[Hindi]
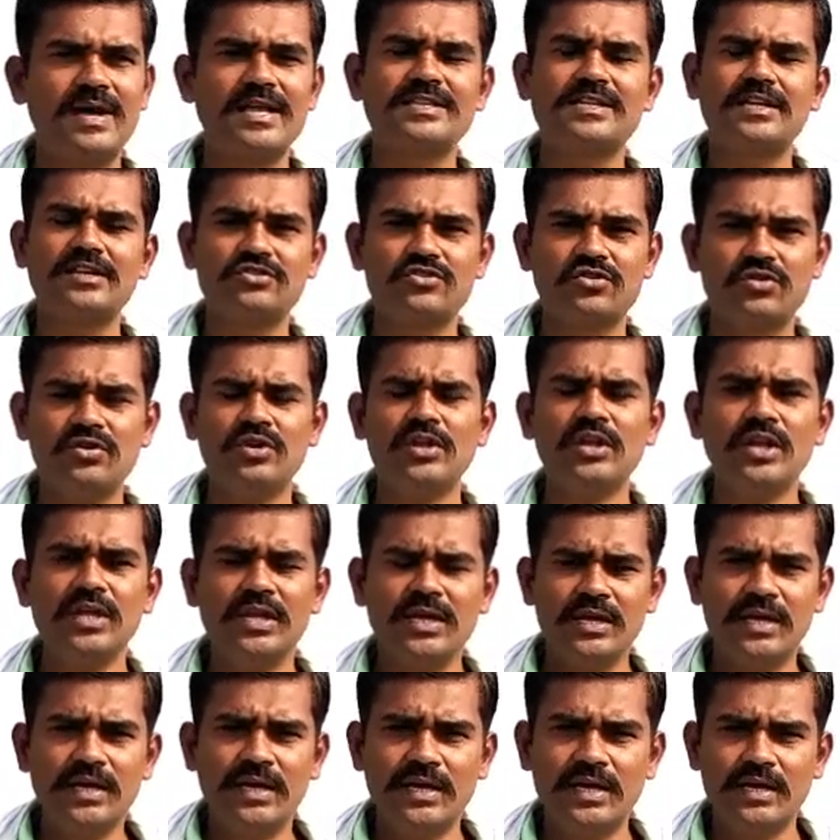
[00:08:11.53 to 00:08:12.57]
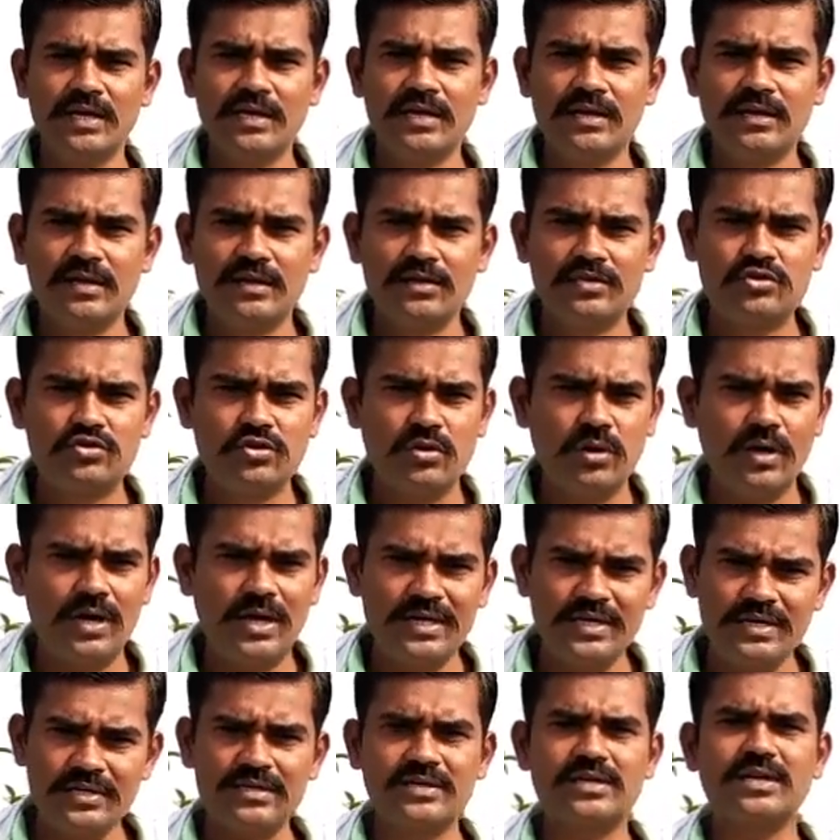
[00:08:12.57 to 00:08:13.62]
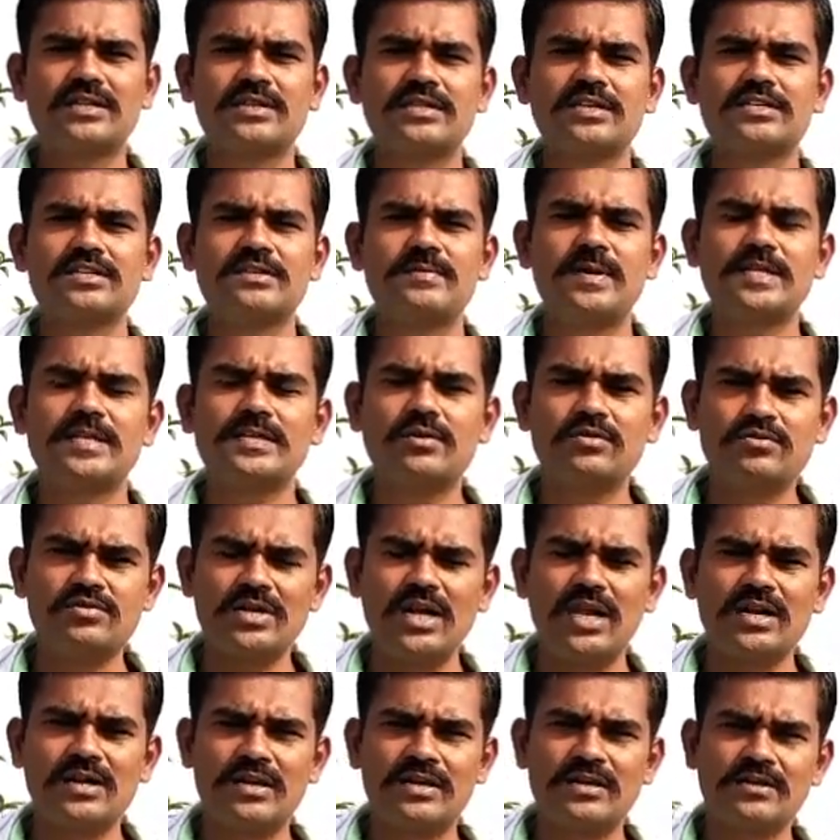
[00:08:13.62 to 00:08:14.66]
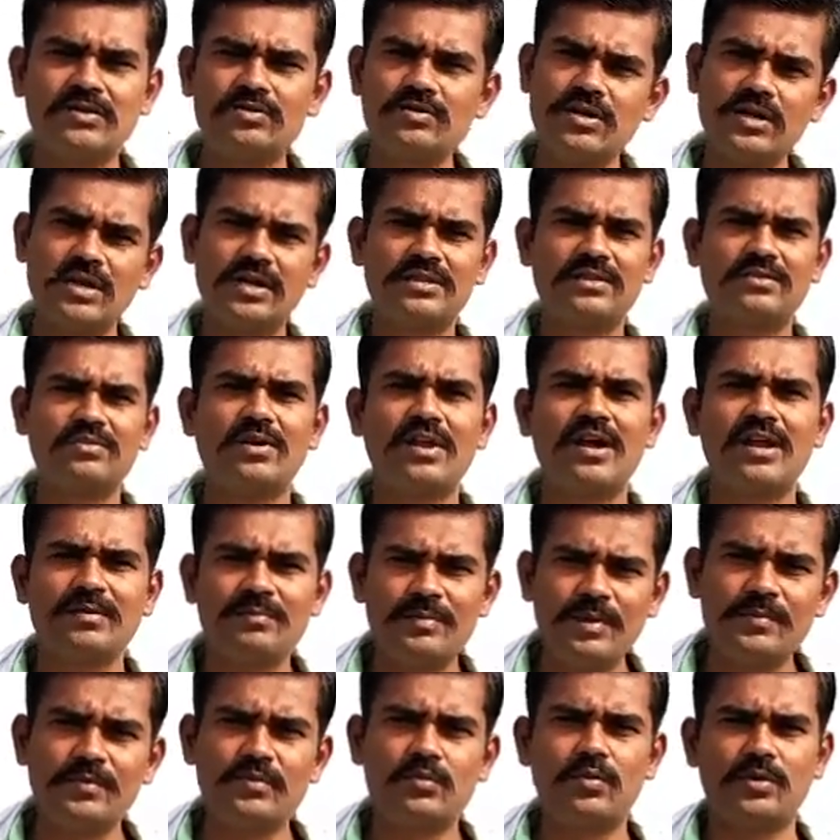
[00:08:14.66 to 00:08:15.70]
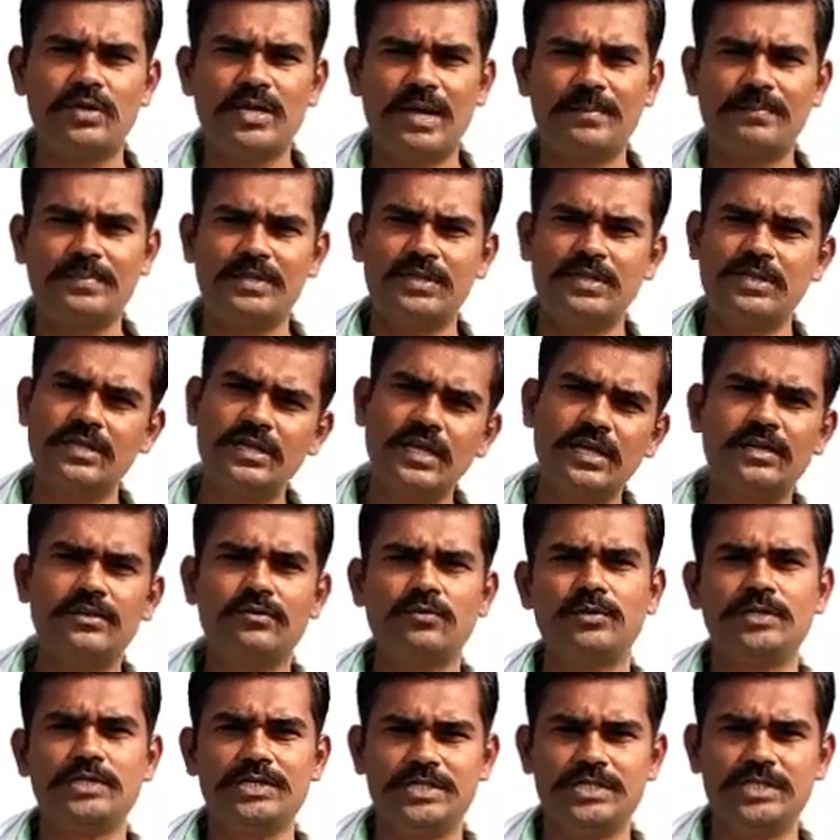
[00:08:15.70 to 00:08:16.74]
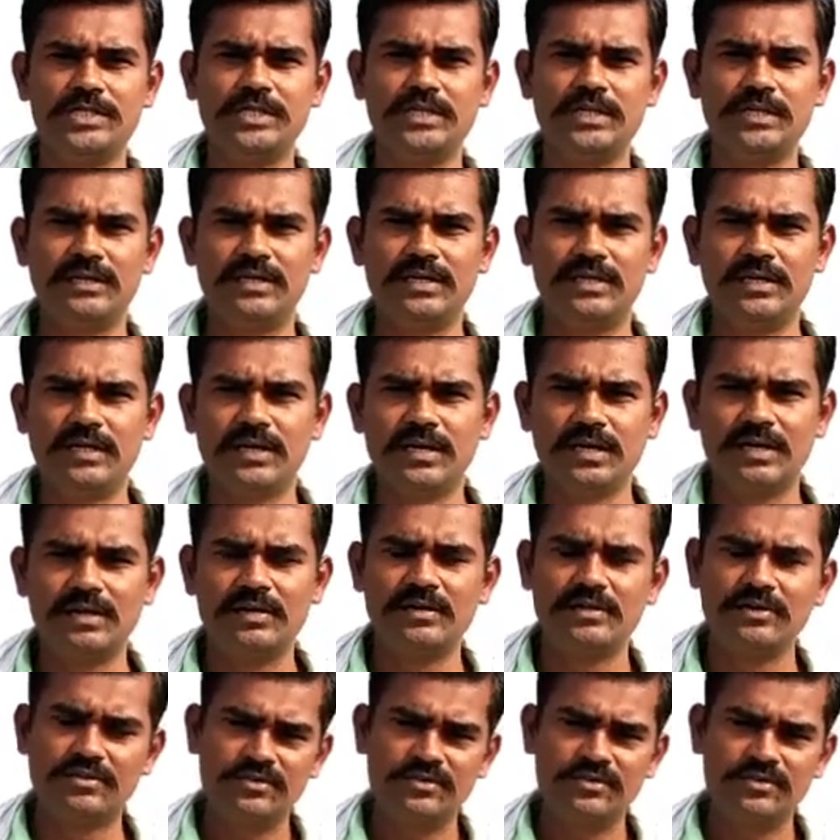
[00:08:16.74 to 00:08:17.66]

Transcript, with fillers: समाज का जो जो अहित करते हैं समाज का नुकसान करते हैं उन्हें गर्दन उड़ाने में भी कोई आपत्ति नहीं होनी चाहिए ठीक है ना